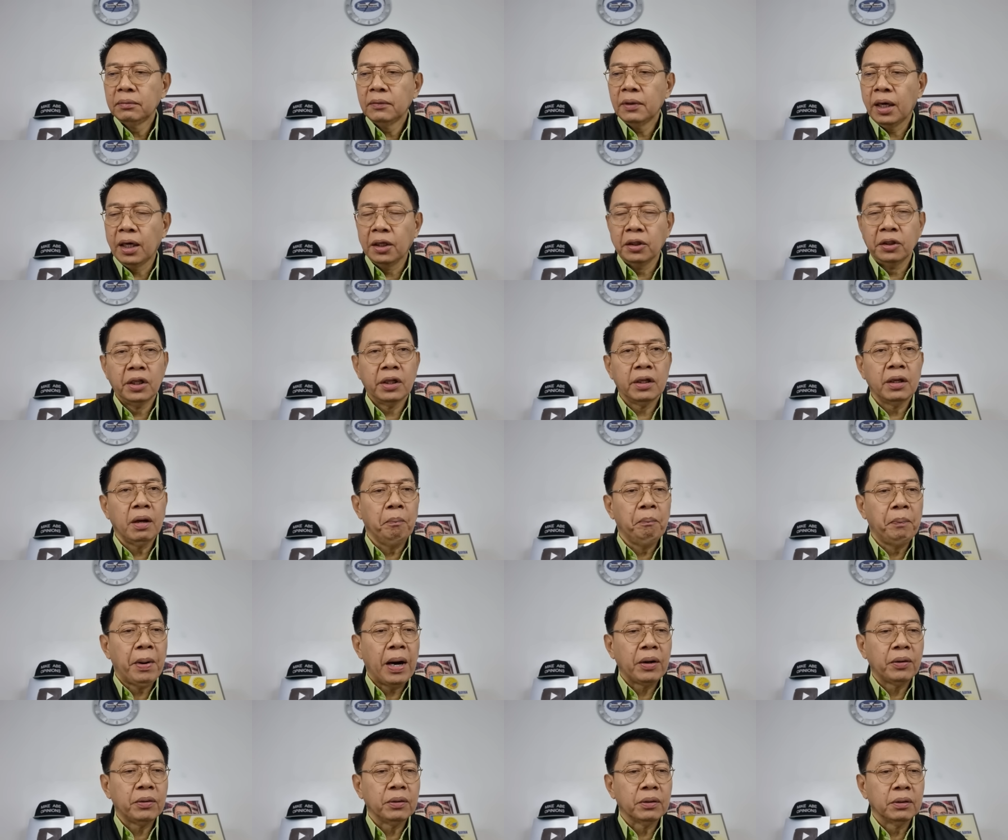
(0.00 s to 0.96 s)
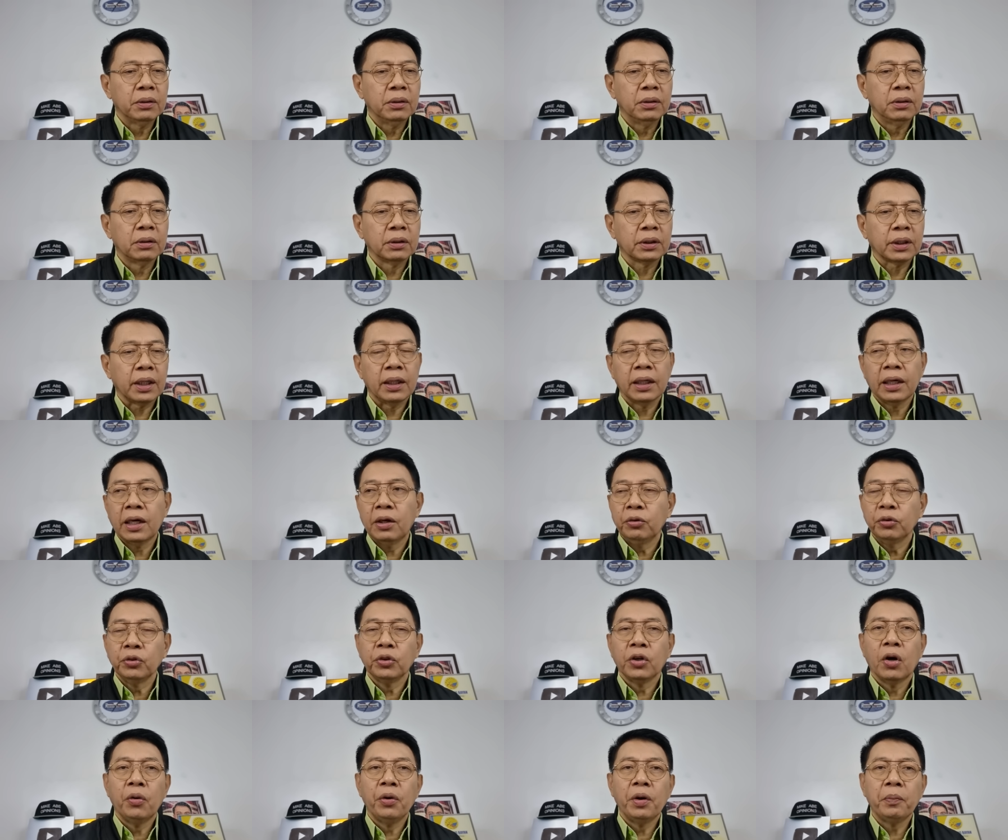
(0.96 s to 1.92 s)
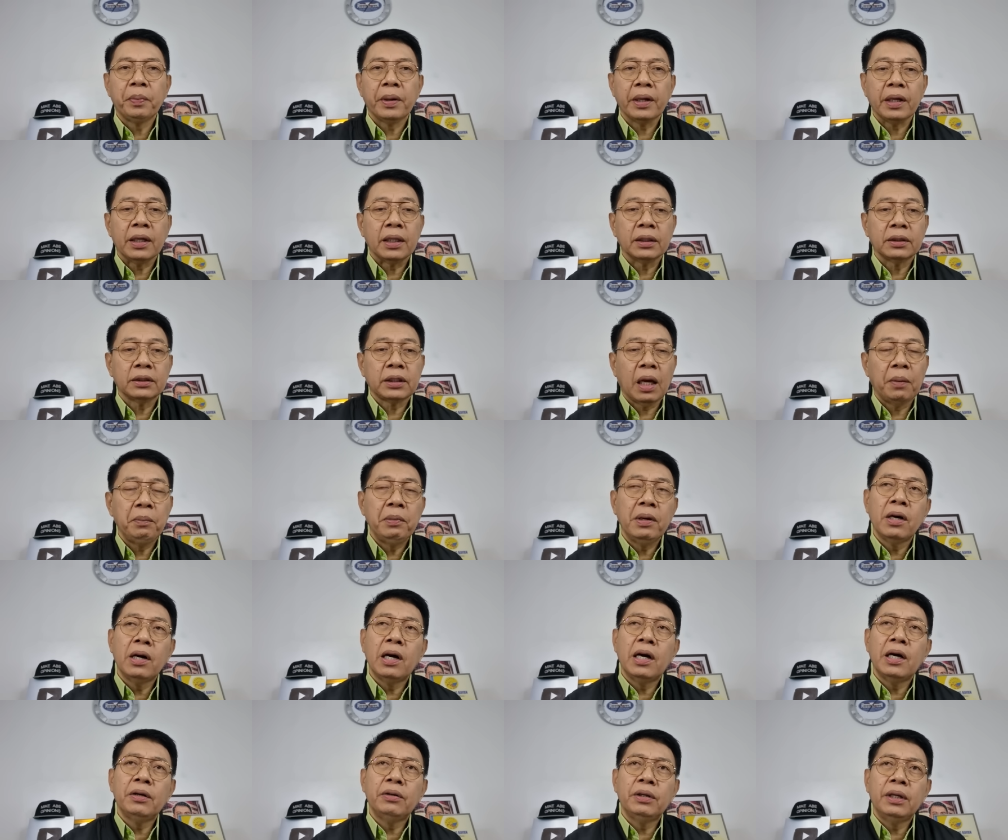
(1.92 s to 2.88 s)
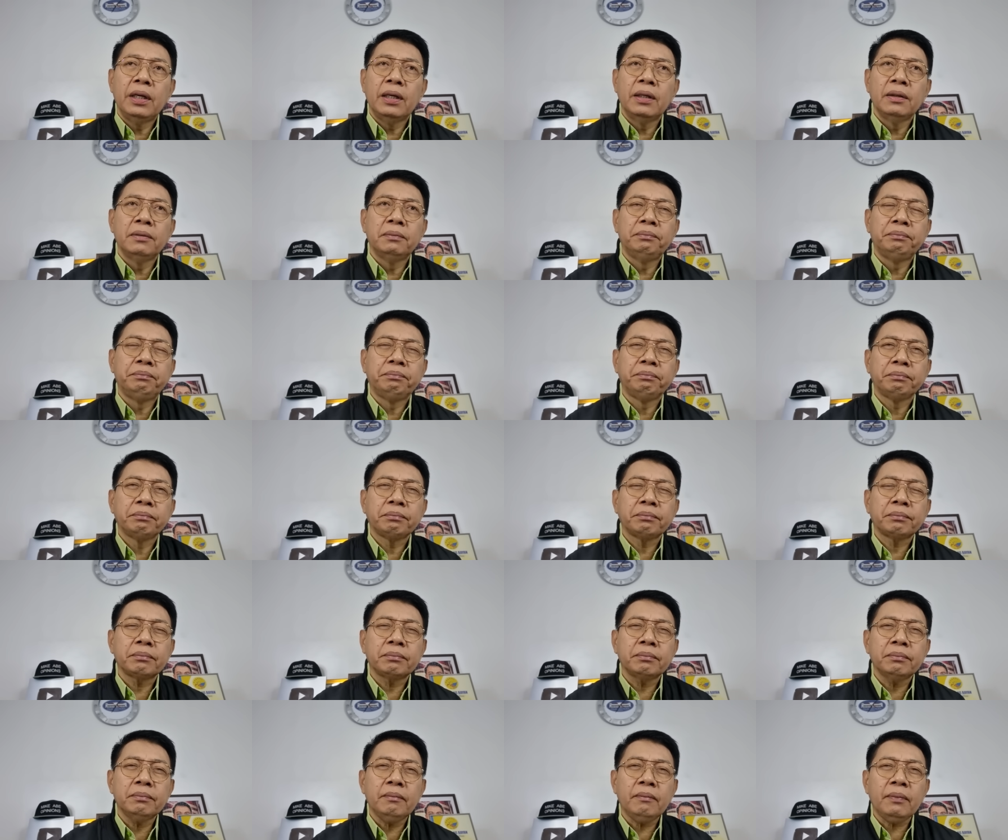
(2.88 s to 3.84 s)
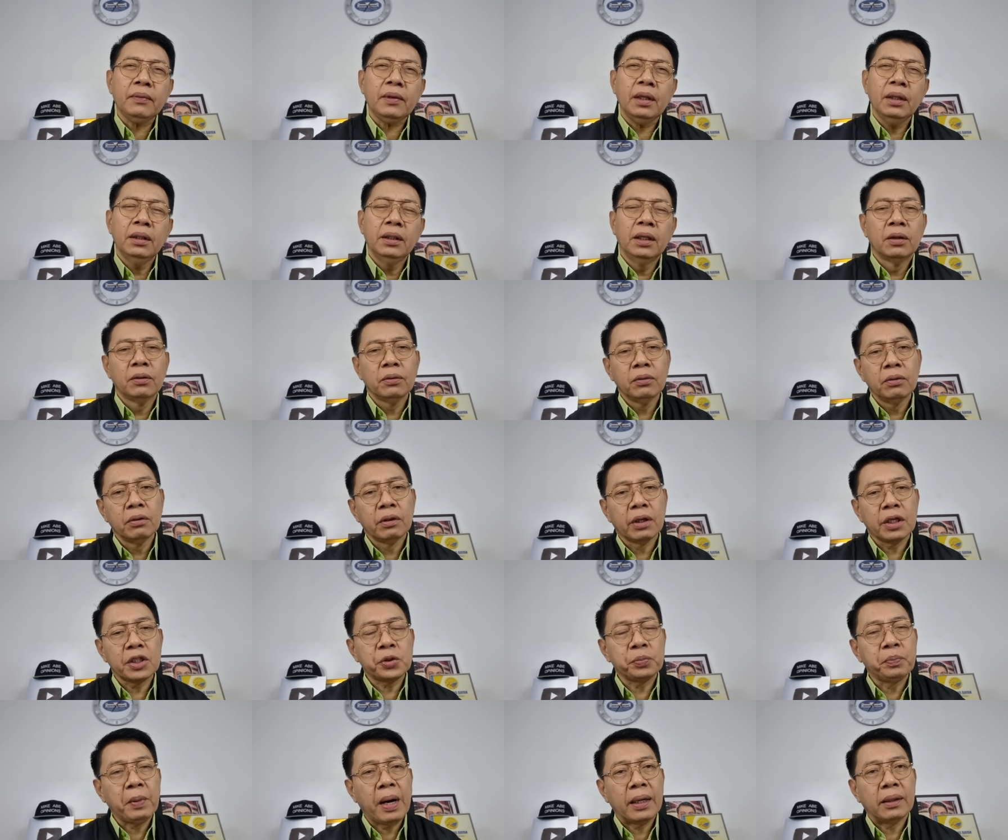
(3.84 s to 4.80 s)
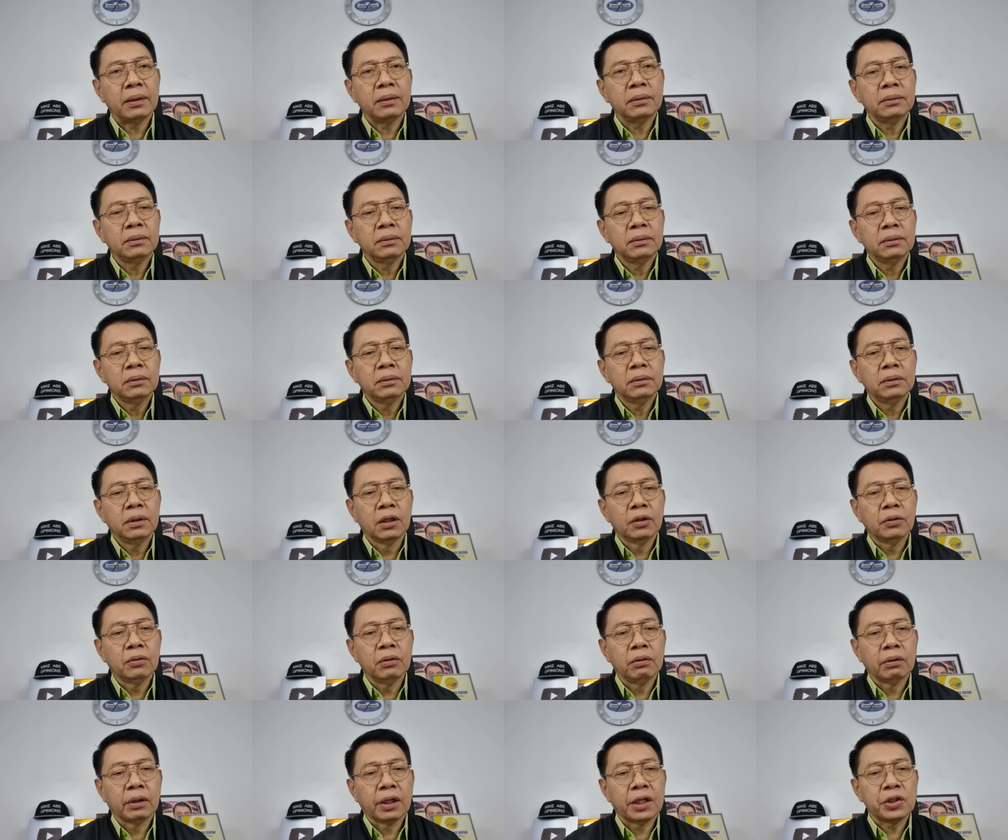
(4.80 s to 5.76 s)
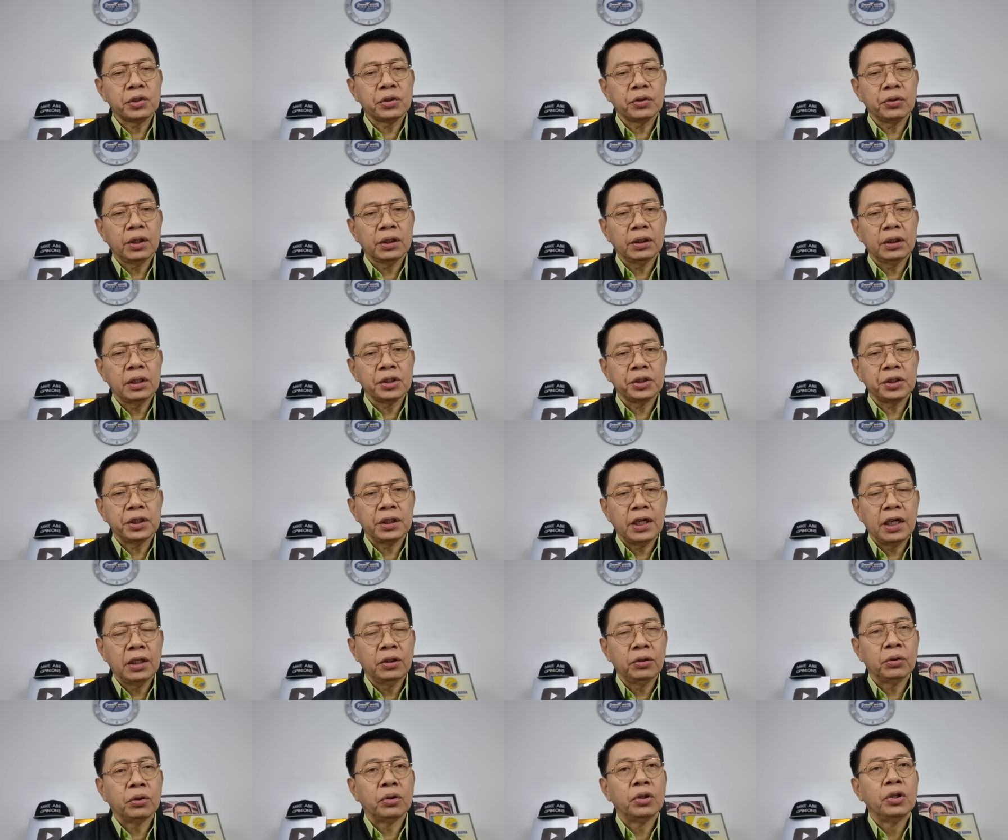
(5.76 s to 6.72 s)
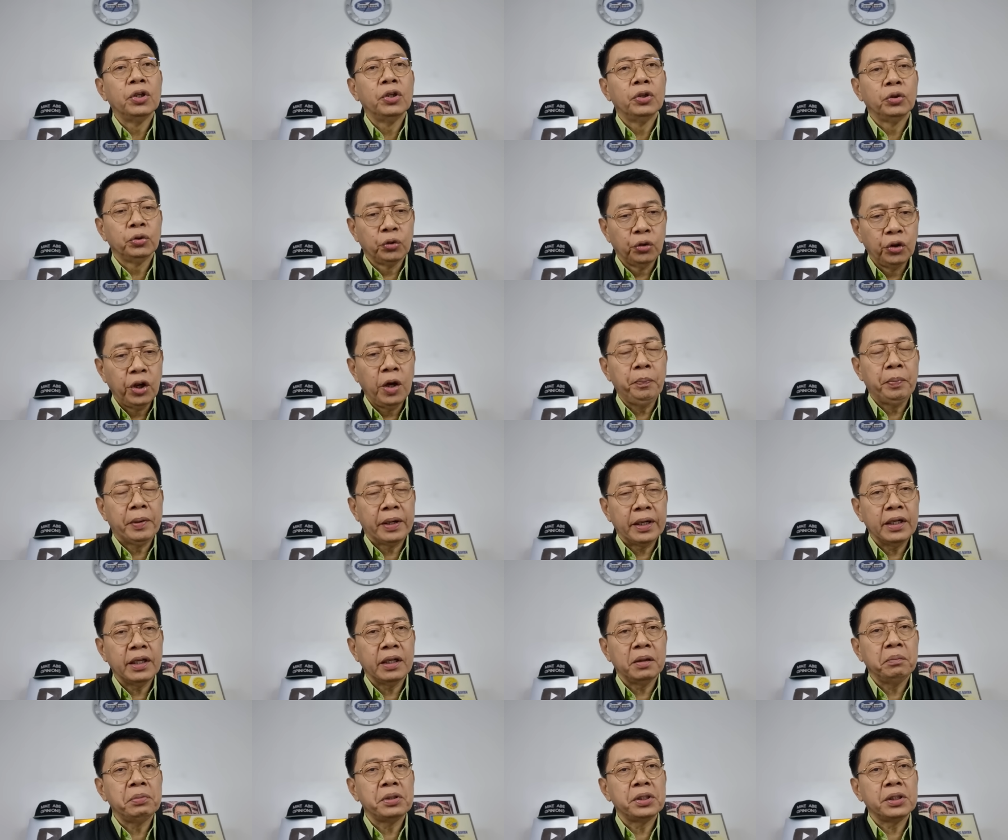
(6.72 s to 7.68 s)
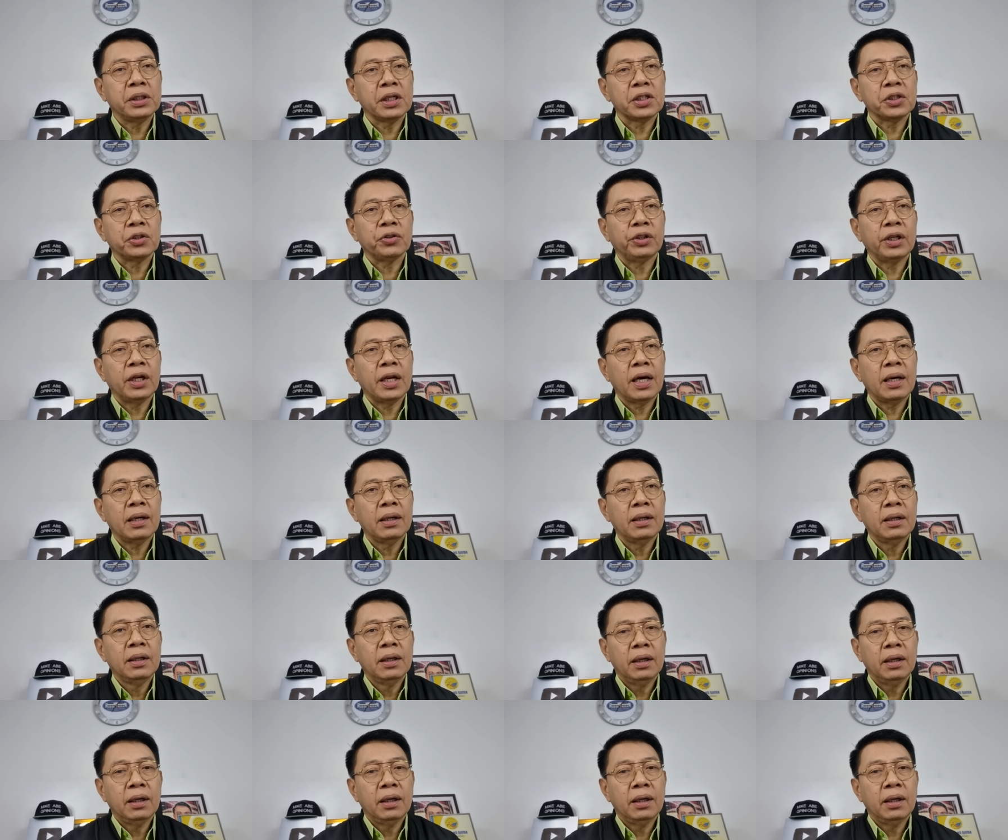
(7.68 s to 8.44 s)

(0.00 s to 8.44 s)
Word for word: under ng PAGCOR noon kaya nga ongoing pa rin. At sabi nga ho ng, ng congressman ng Kongreso at ng Senado, tuloy pa rin ang investigasyon nila.